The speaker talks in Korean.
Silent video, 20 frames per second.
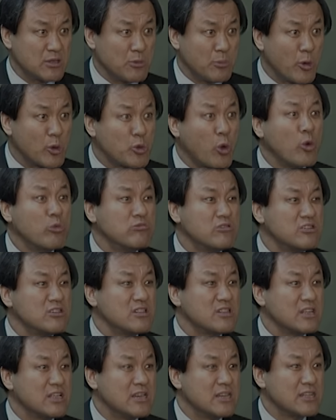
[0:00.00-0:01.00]
뭐
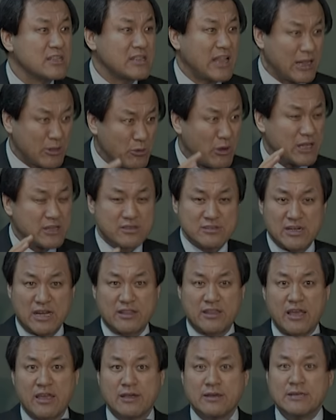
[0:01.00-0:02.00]
동물은 다 똑같은 것
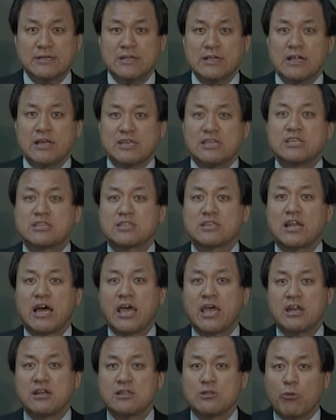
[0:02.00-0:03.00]
같아.
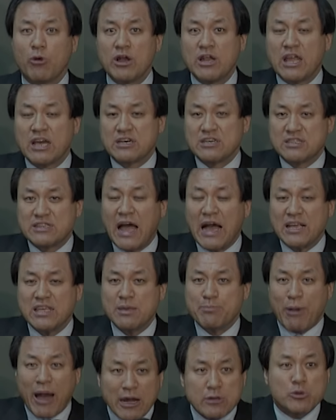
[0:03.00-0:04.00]
이스라엘은 원래 그
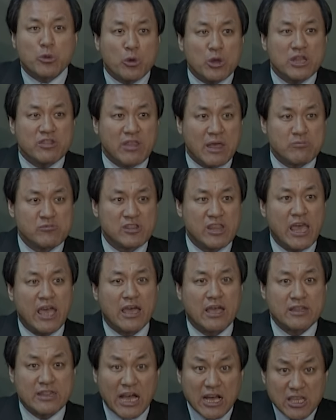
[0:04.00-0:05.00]
땅이 박토기
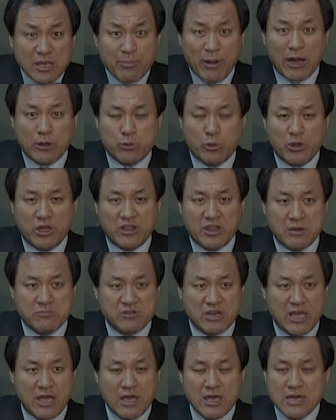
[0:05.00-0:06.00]
때문에 땅이 박토기
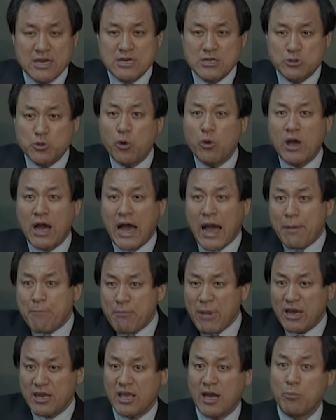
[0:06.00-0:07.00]
때문에 소가 한
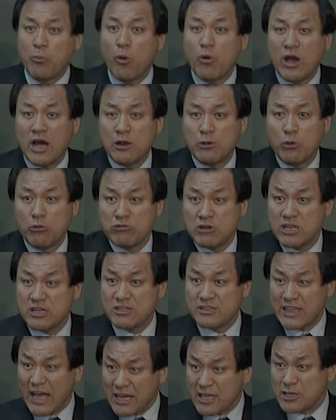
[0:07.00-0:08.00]
마리가 못 갈고
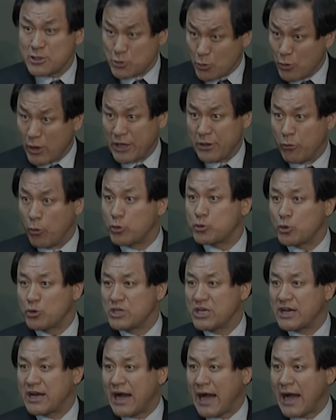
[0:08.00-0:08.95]
우리는 땅이 좋아요. 옥토니까